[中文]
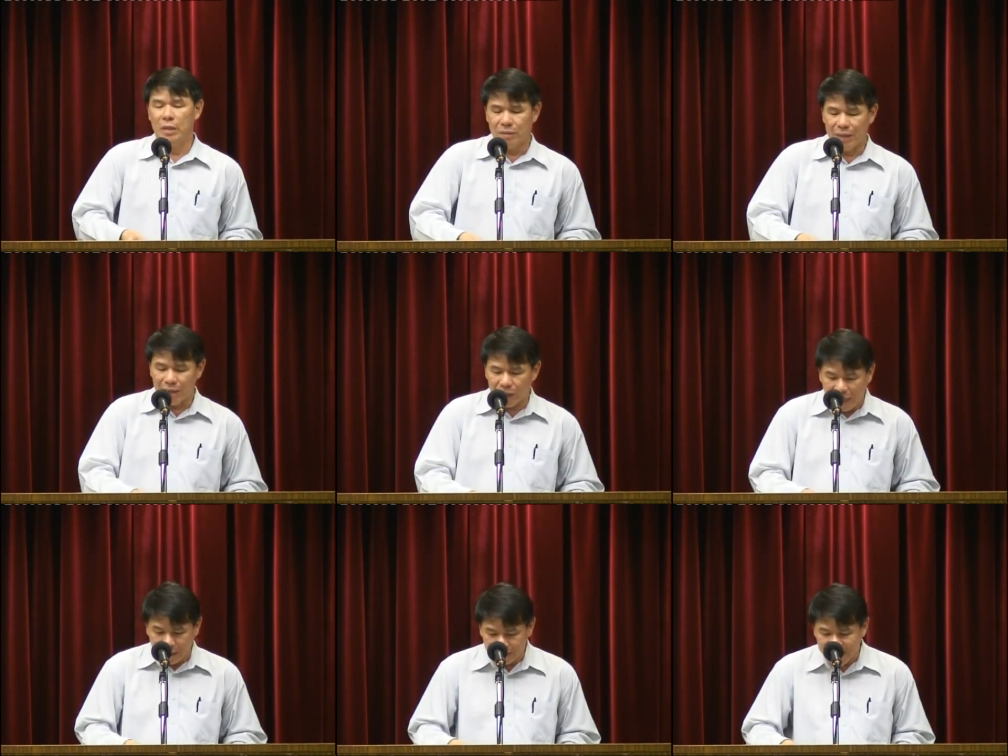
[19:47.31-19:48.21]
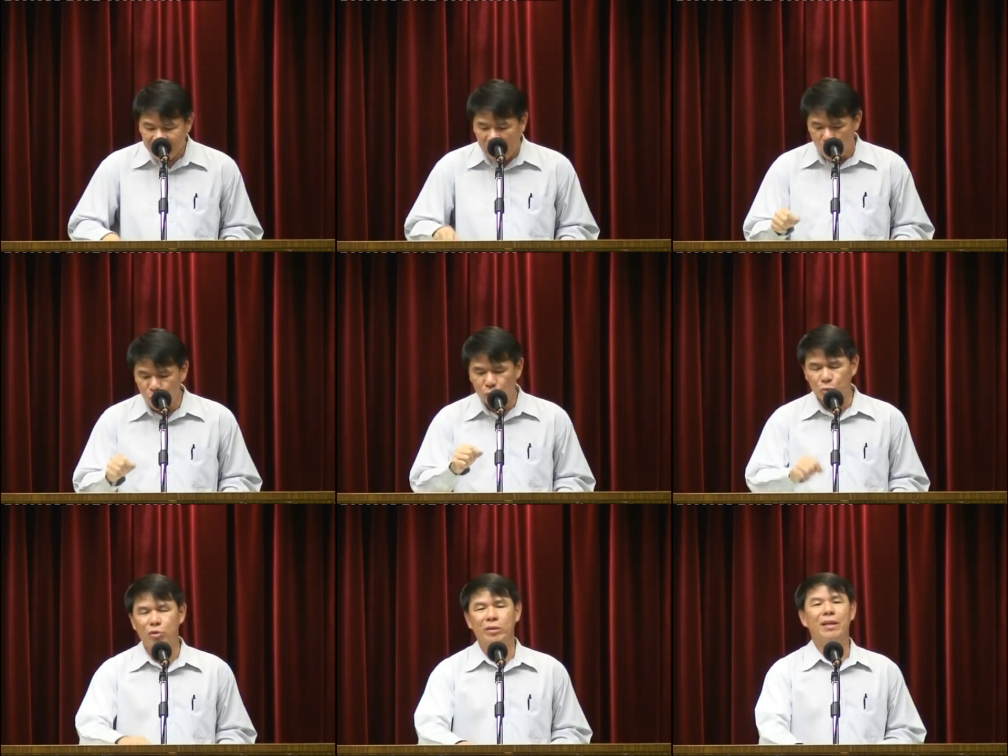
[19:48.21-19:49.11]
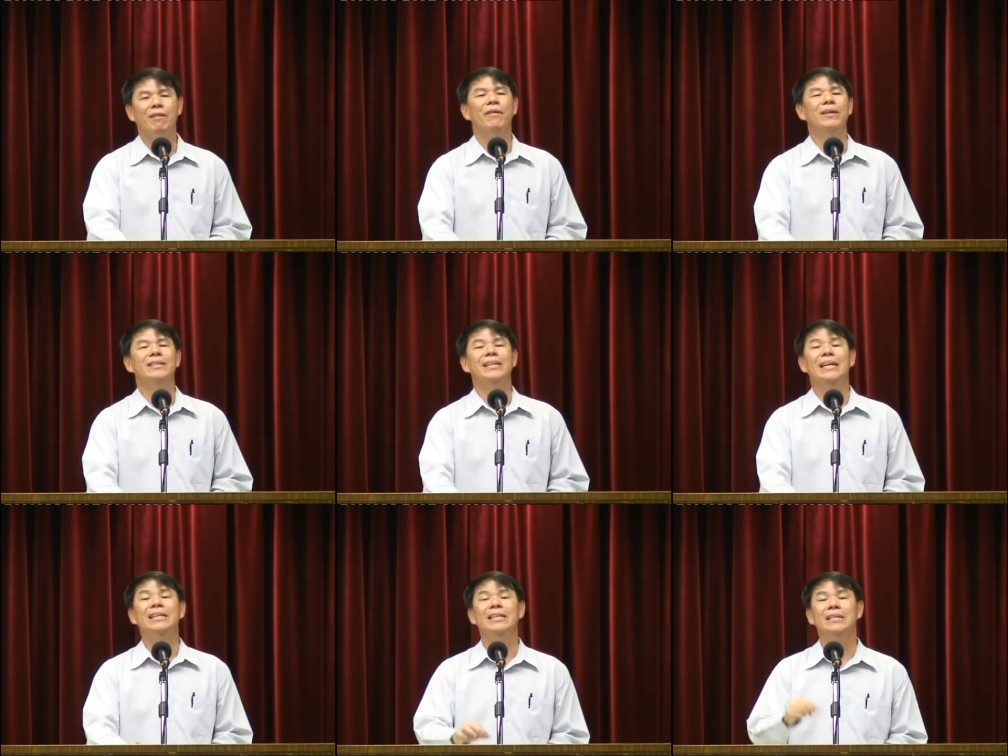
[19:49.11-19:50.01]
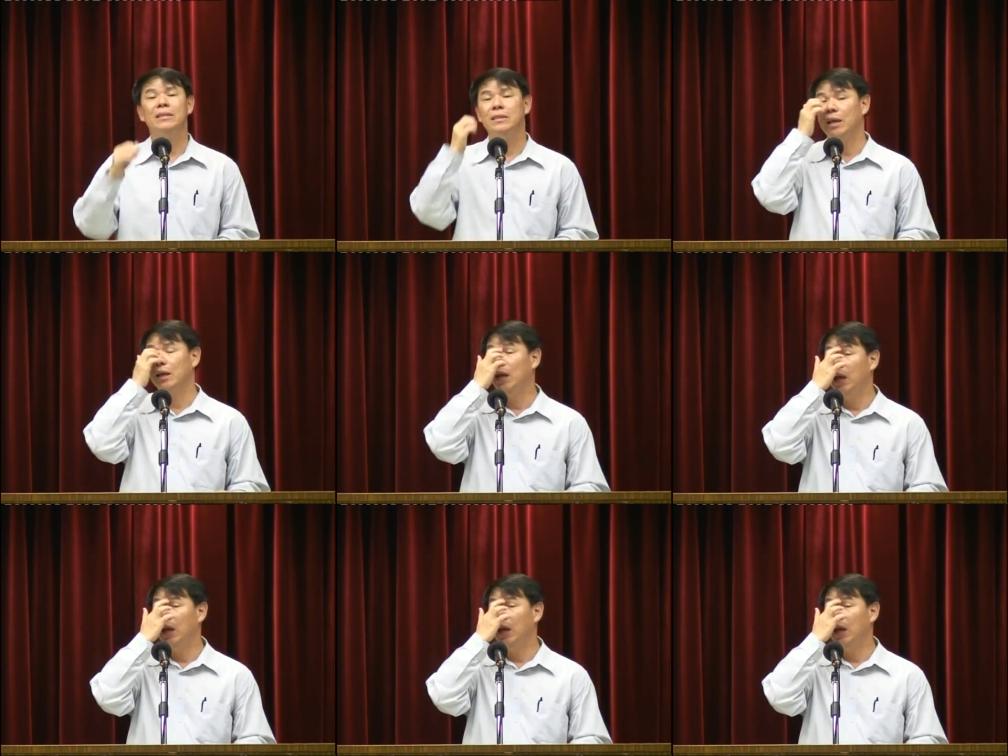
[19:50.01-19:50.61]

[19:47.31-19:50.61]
在人，在考古学上发生了一件事情，